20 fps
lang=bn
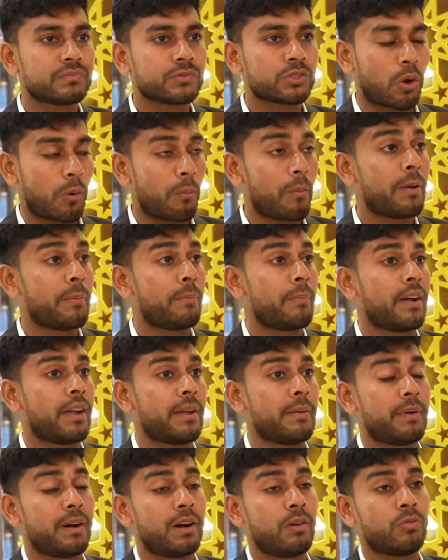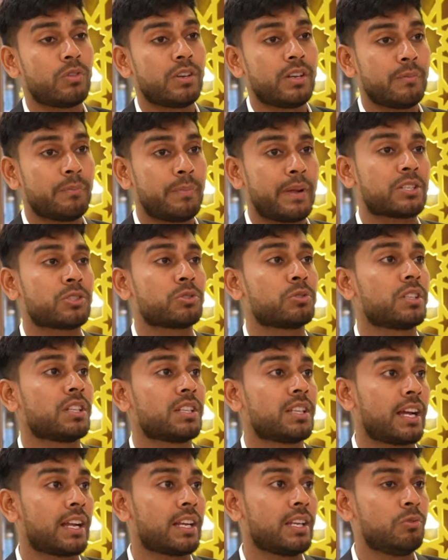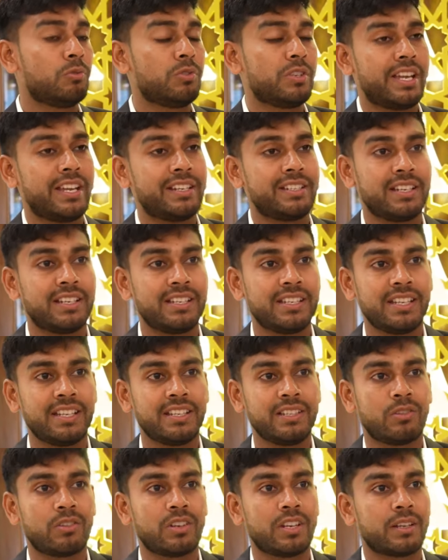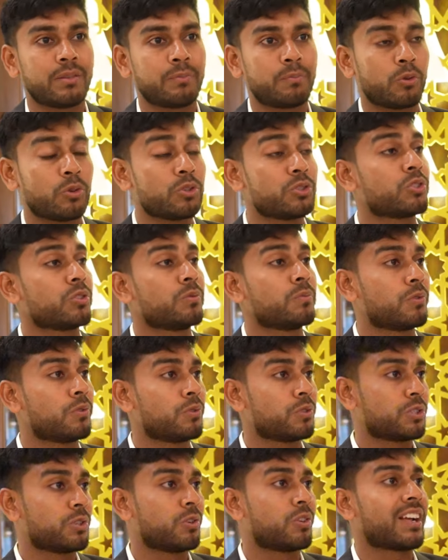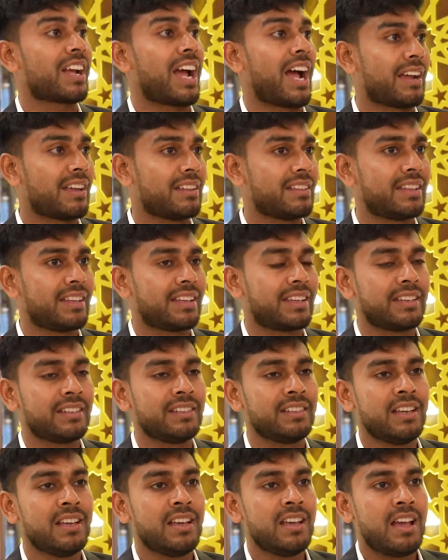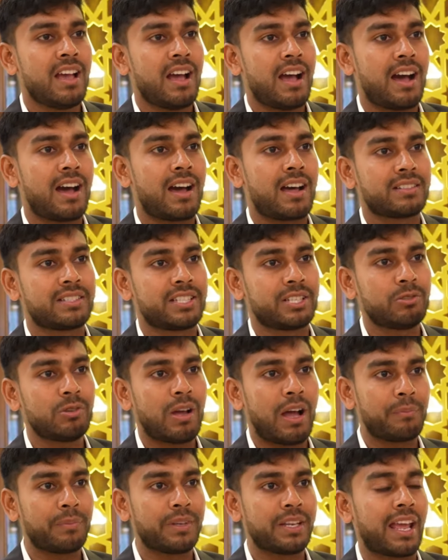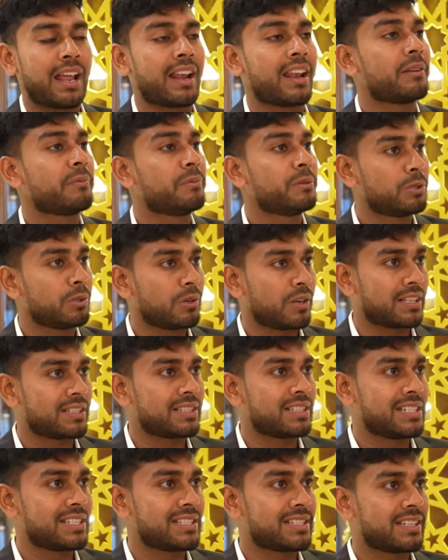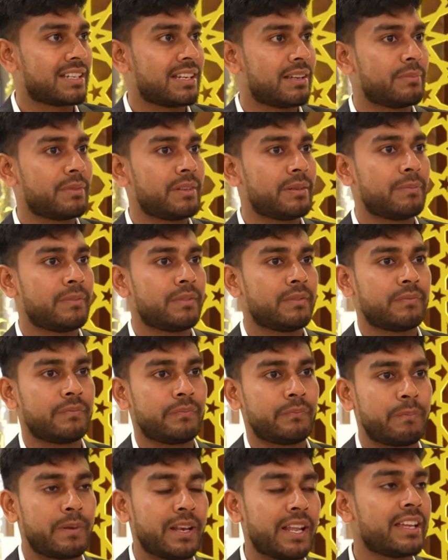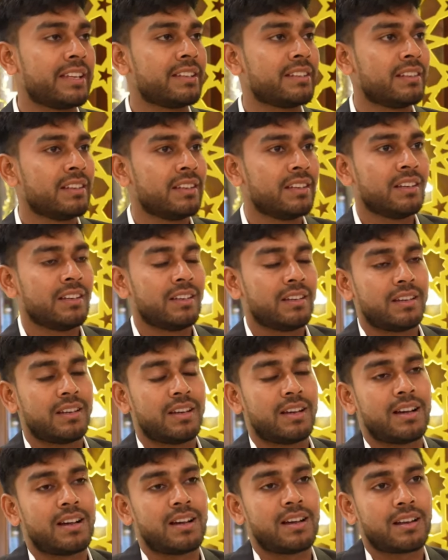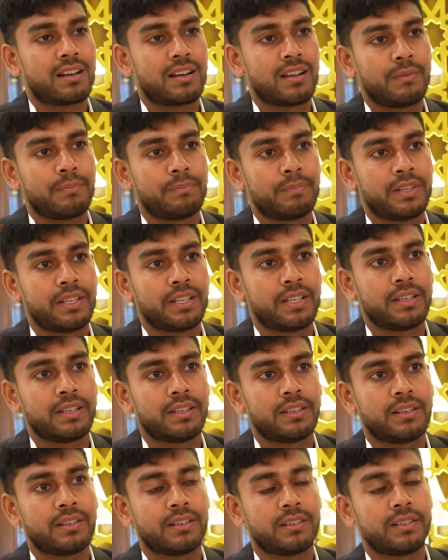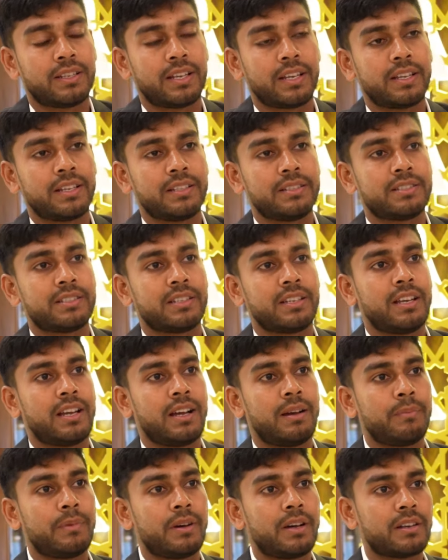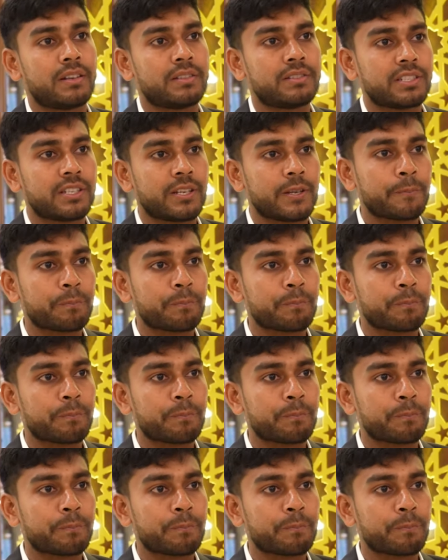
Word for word: সময় পায় বা ওনার ব্যস্ততা থাকলে উনি এটা নিয়েই অনেক পরিশ্রম করছে অনেক আগে থেকেই আর যেহেতু আমি খেলার ভিতরে আছি স্টিল আমি প্লেয়িং আর আপনি দেখেন যে আমার যে